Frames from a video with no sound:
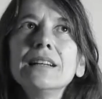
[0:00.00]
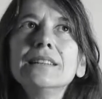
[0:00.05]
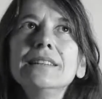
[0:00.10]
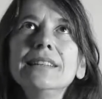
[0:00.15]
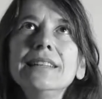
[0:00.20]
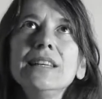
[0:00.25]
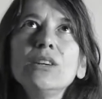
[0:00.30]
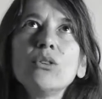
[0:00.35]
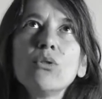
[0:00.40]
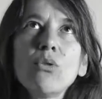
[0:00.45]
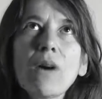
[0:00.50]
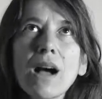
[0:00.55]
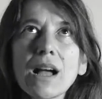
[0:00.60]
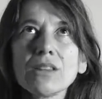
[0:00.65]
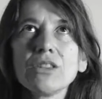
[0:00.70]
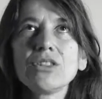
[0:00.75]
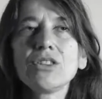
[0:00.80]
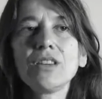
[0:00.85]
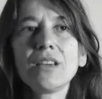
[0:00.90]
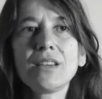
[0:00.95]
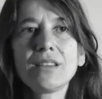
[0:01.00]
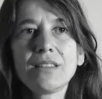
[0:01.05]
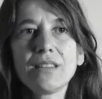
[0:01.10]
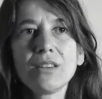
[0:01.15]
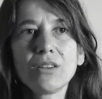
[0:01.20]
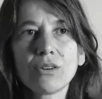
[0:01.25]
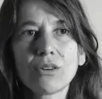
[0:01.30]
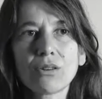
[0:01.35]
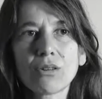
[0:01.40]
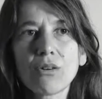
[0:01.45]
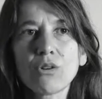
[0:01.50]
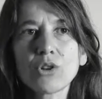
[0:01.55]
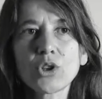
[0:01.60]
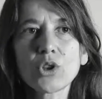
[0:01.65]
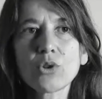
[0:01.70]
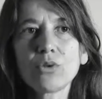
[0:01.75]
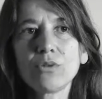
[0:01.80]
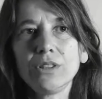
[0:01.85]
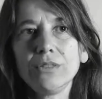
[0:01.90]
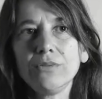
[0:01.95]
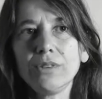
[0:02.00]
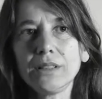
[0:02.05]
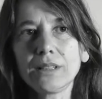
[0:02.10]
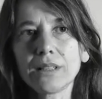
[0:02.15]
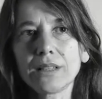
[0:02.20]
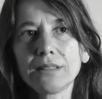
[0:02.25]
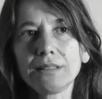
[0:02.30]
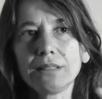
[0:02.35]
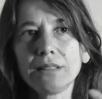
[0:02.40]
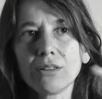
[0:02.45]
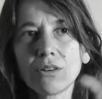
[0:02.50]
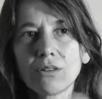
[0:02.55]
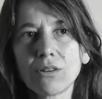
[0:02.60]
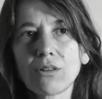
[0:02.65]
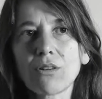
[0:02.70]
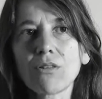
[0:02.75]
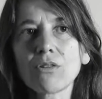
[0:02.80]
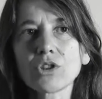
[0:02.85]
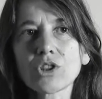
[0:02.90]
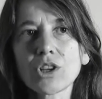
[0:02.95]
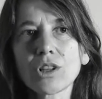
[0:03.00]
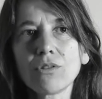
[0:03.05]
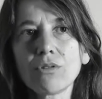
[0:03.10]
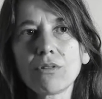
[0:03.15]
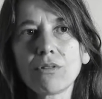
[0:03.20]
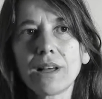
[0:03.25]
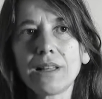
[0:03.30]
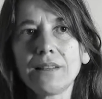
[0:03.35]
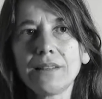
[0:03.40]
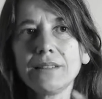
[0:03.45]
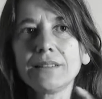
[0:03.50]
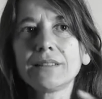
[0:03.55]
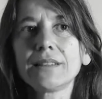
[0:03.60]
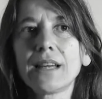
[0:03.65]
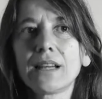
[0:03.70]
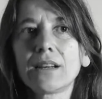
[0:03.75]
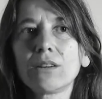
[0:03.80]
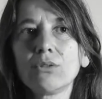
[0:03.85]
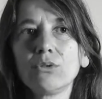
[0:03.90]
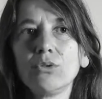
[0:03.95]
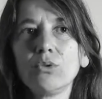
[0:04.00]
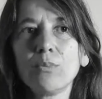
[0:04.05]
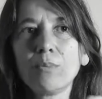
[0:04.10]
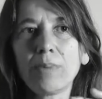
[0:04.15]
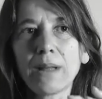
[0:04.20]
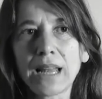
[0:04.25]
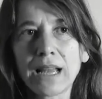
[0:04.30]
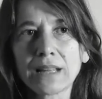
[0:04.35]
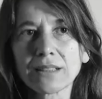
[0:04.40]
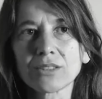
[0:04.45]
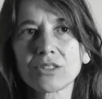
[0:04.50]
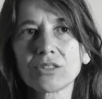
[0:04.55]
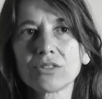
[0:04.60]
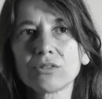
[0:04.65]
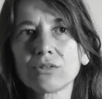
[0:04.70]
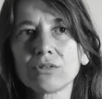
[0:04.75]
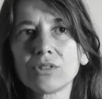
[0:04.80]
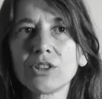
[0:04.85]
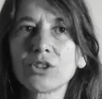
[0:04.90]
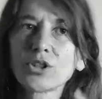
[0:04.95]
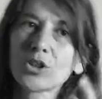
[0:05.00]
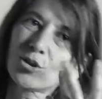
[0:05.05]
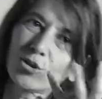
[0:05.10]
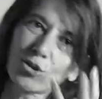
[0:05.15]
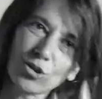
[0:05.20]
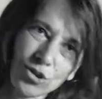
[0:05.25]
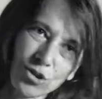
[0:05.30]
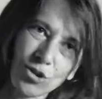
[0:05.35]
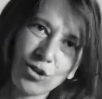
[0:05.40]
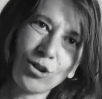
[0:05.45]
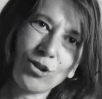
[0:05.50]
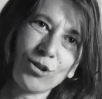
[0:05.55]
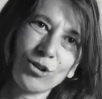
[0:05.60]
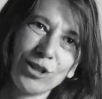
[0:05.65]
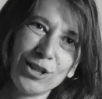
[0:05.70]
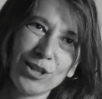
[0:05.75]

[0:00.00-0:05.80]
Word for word: di linguaggi che si incrociano, di vite che si incrociano all'interno di un palazzo nel centro storico di